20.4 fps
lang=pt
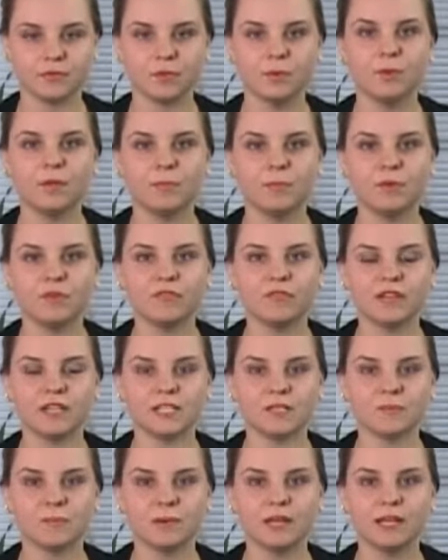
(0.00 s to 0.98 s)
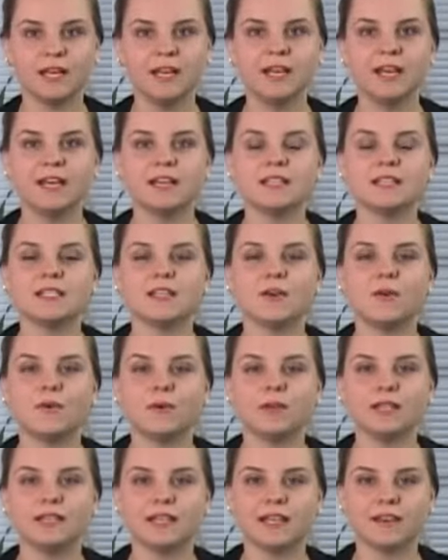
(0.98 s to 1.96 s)
O Ibovespa
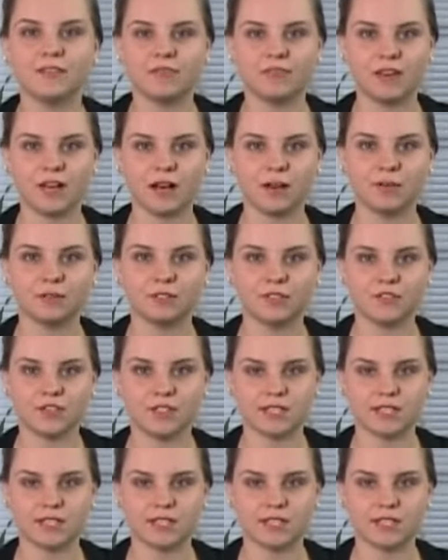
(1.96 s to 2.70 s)
encerrou em leve alta de